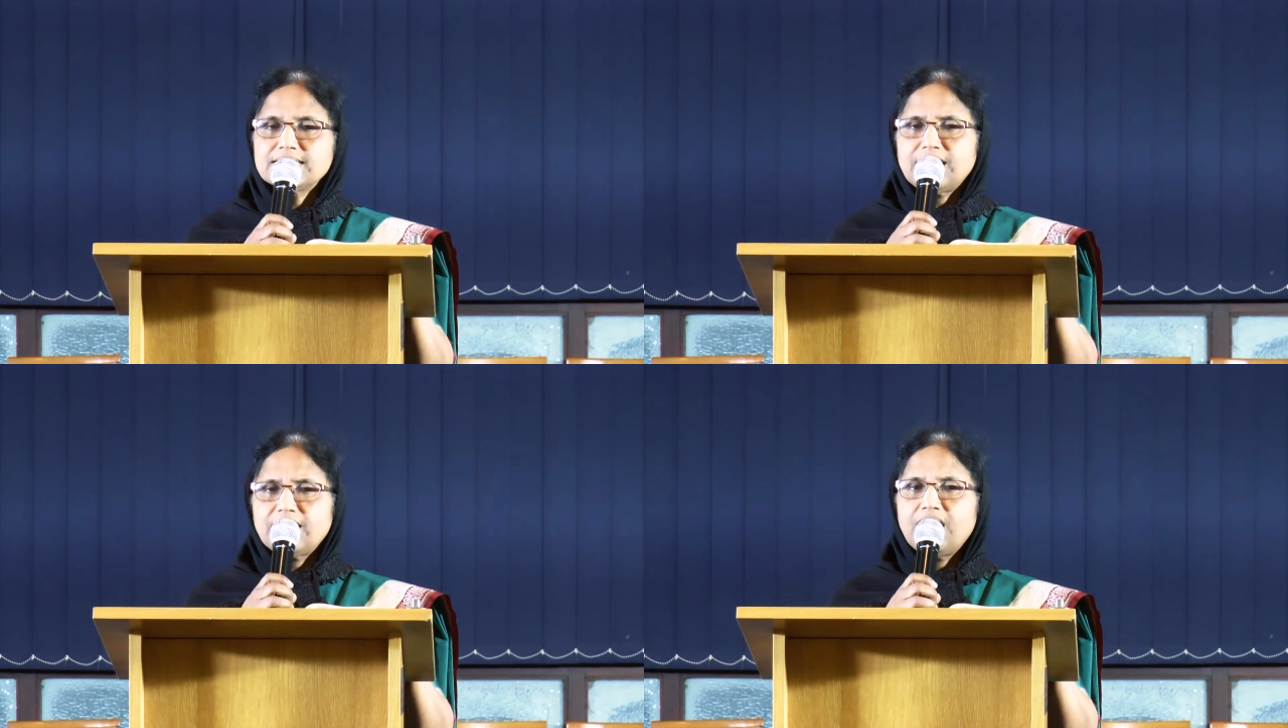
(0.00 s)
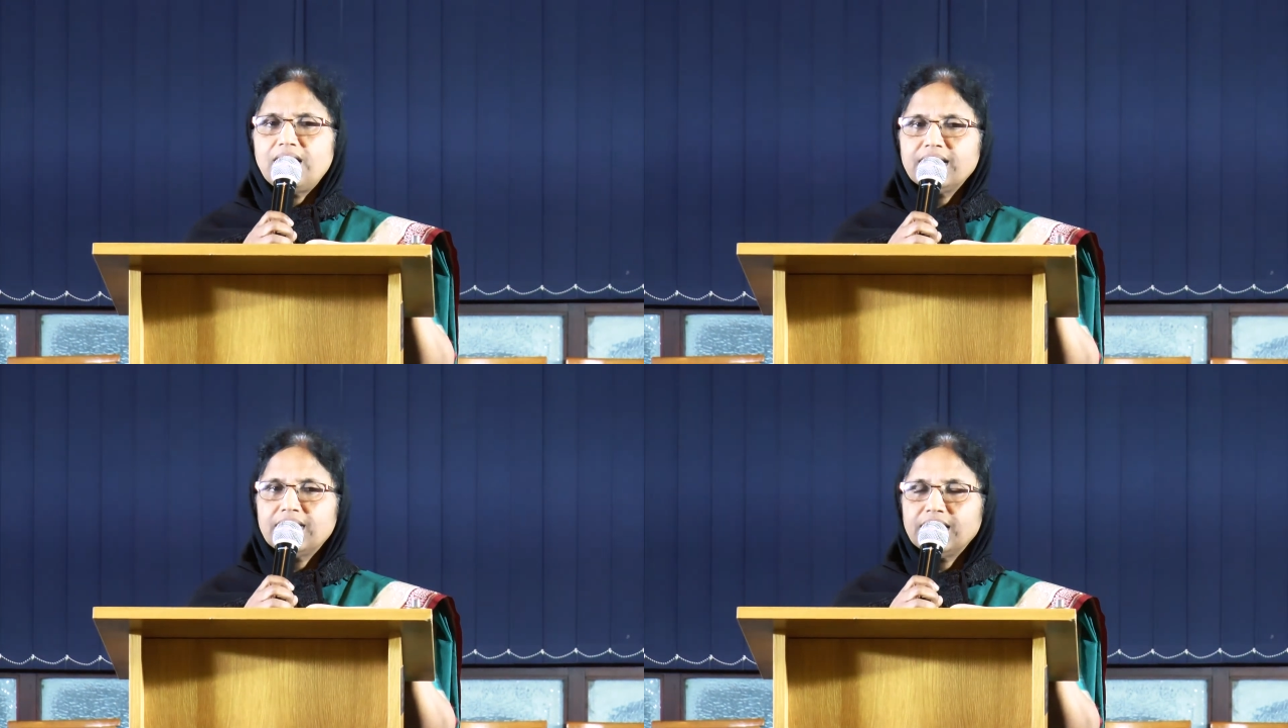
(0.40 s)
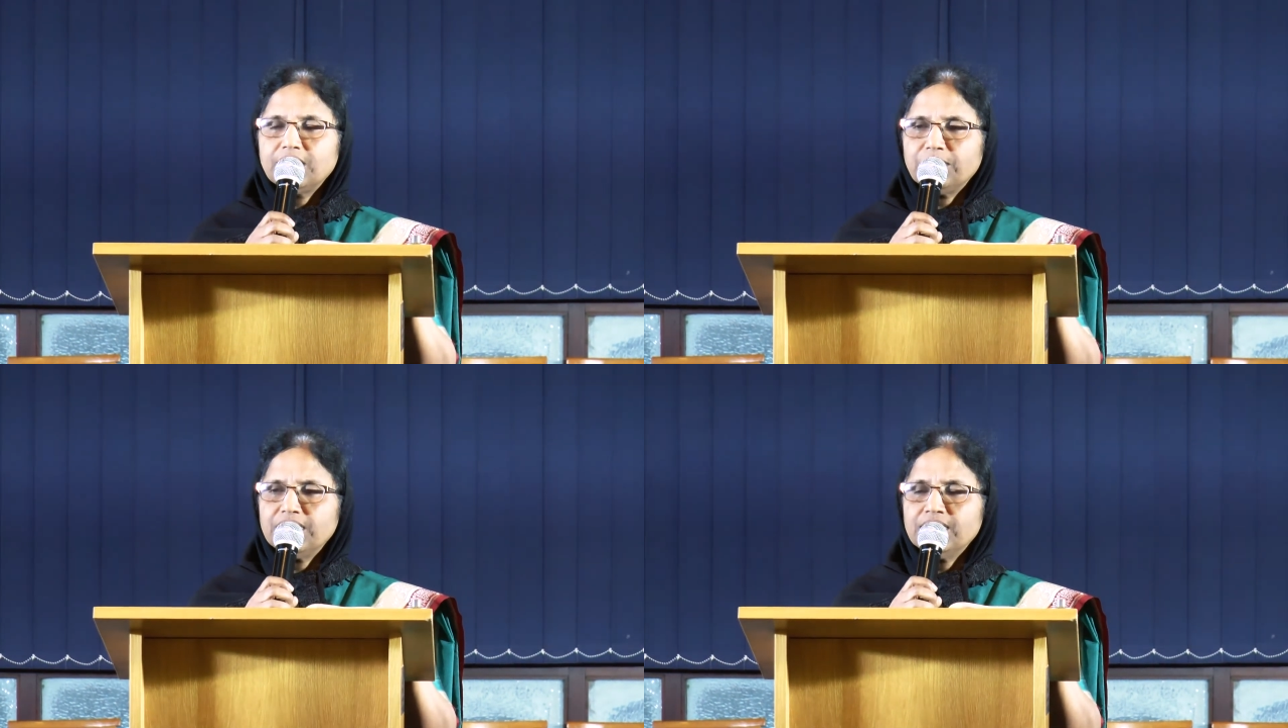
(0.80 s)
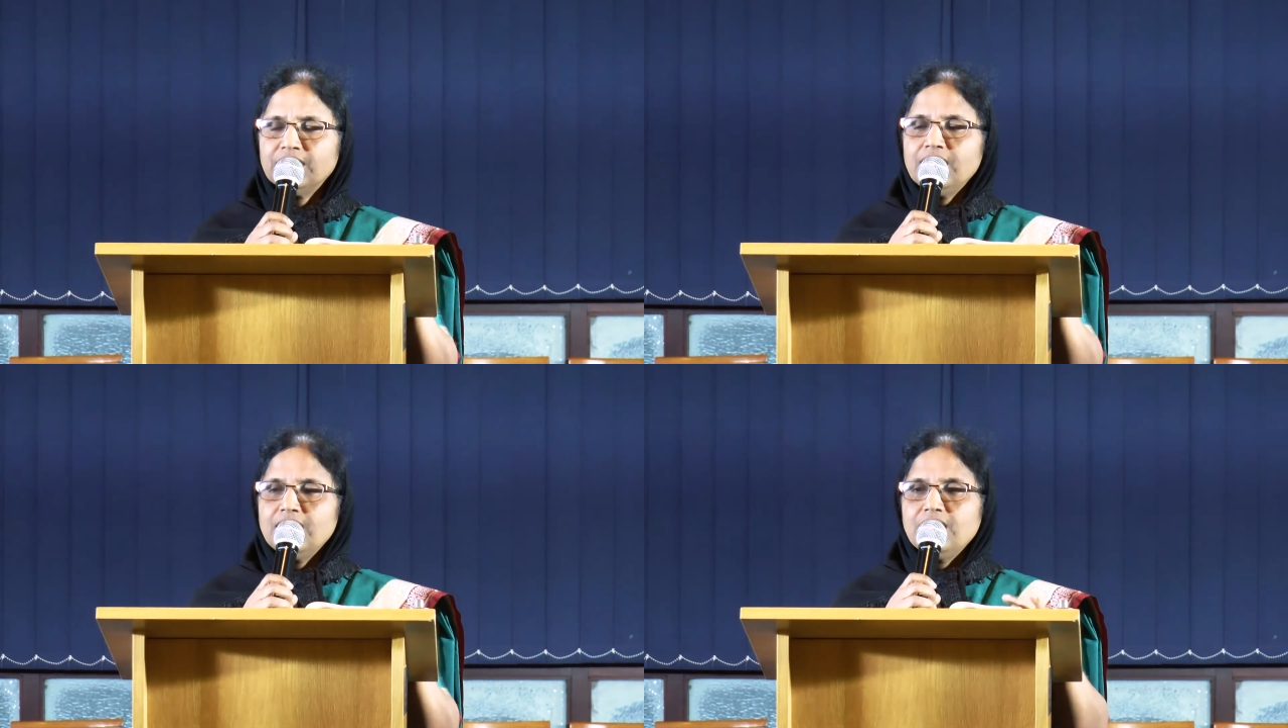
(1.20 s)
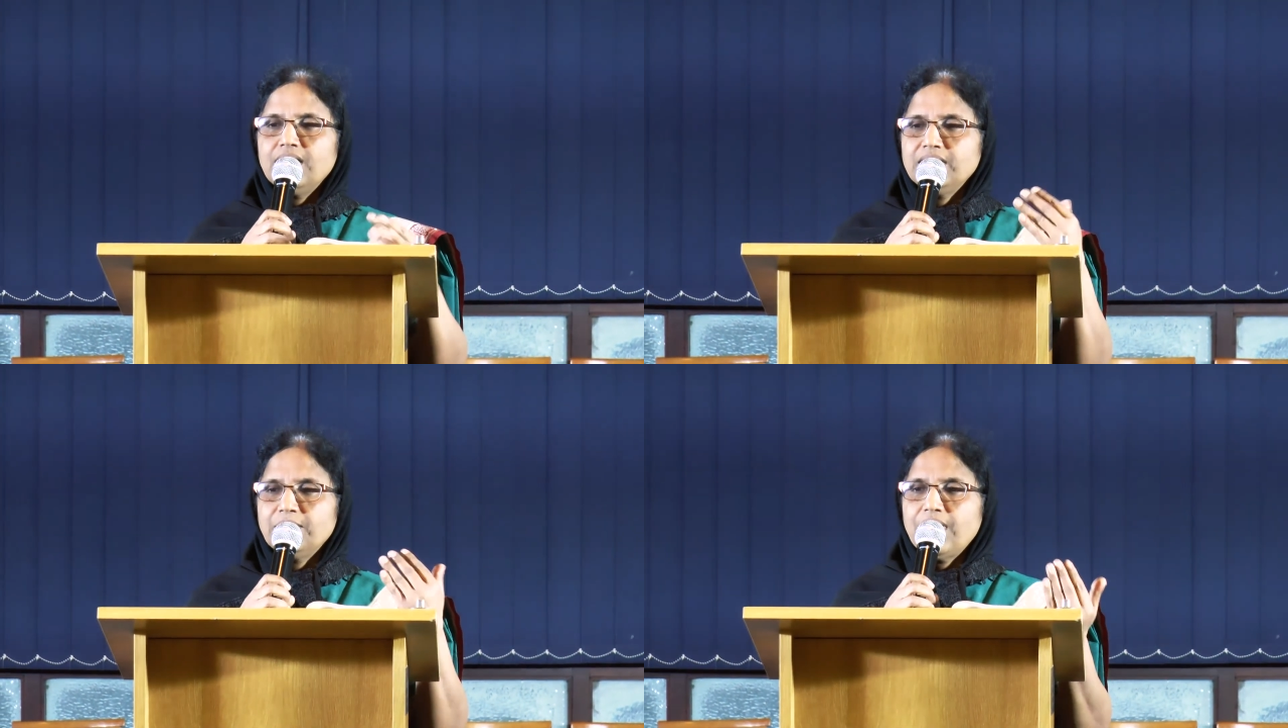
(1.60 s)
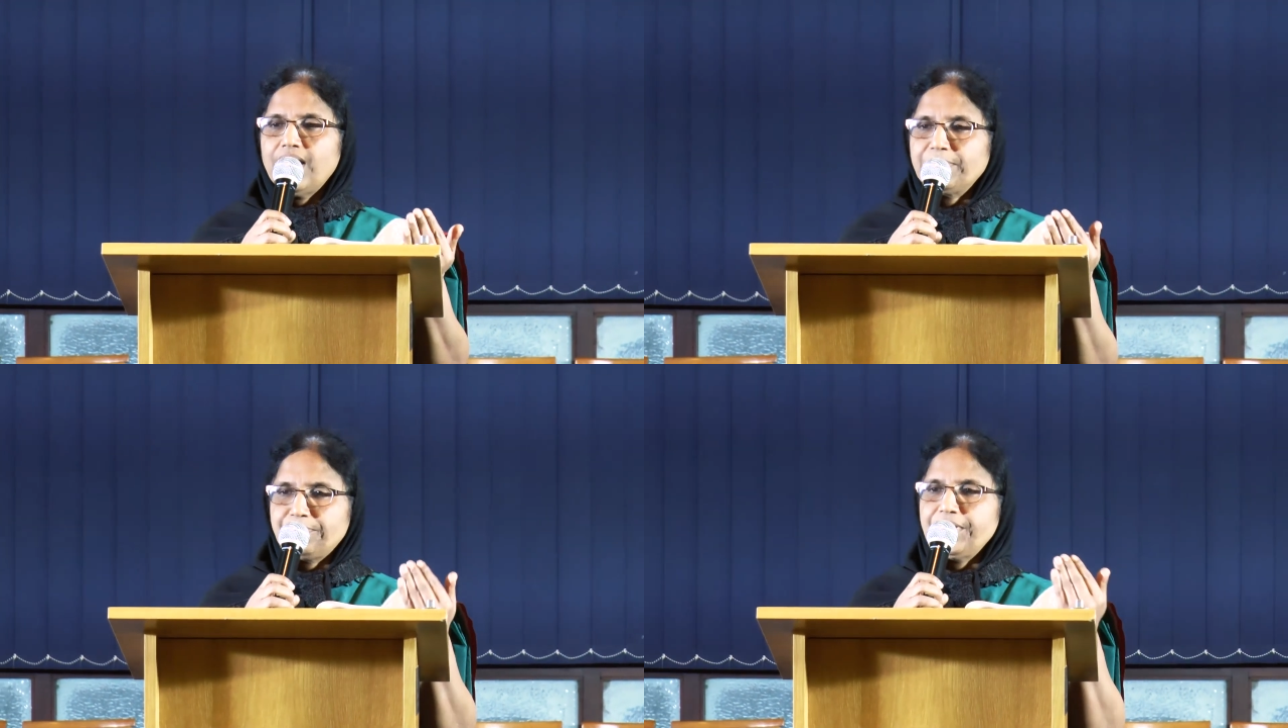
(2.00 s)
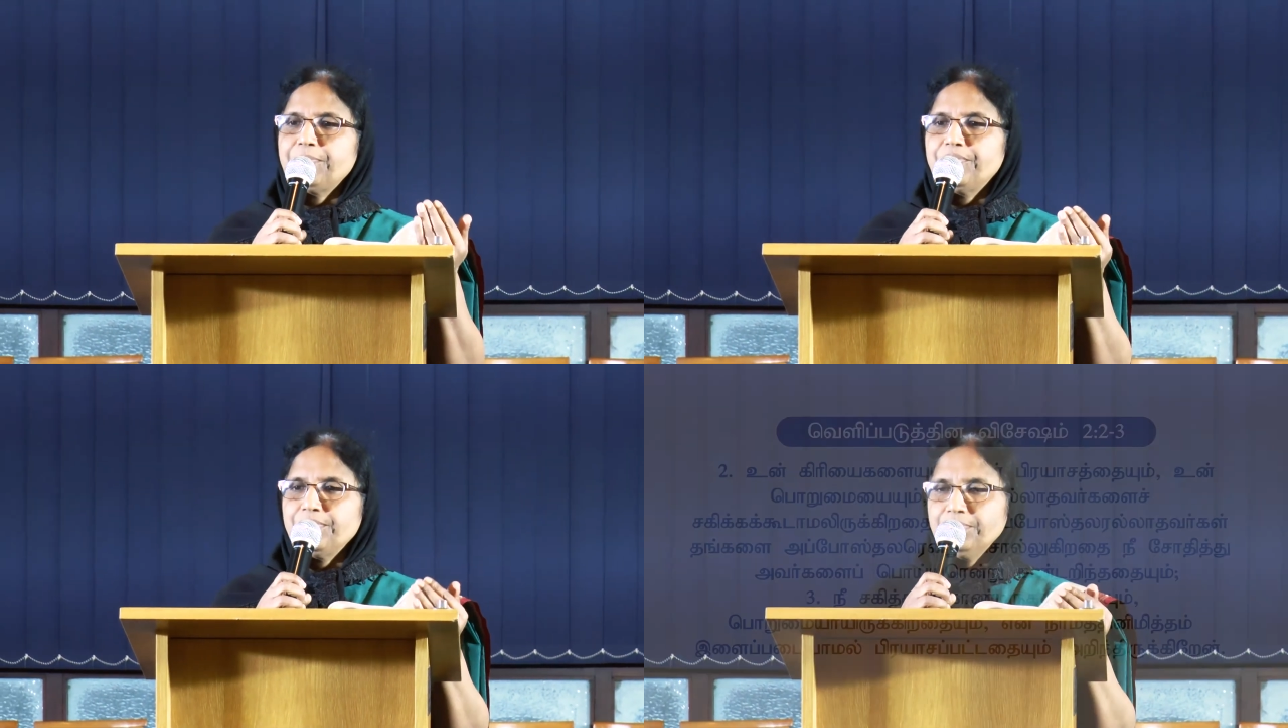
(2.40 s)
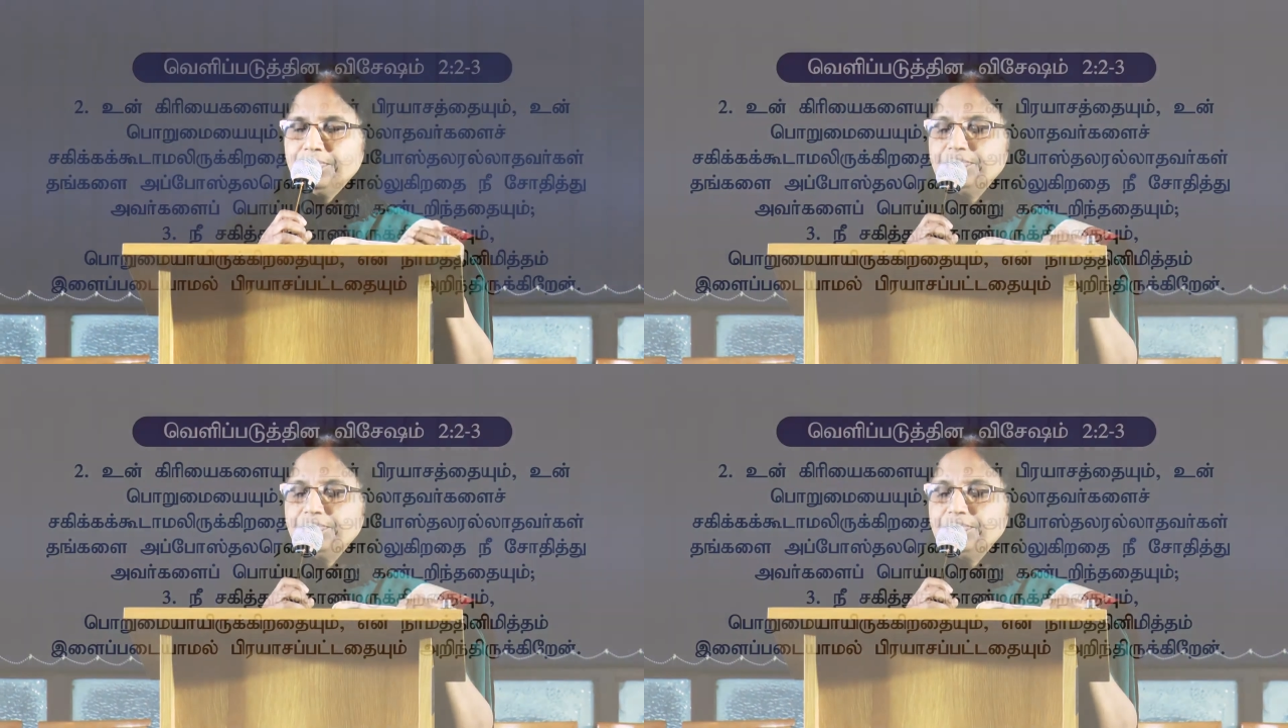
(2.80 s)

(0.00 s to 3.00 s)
சில காரியங்களை நம்ம நம்ம அர்ப்பணிப்போம்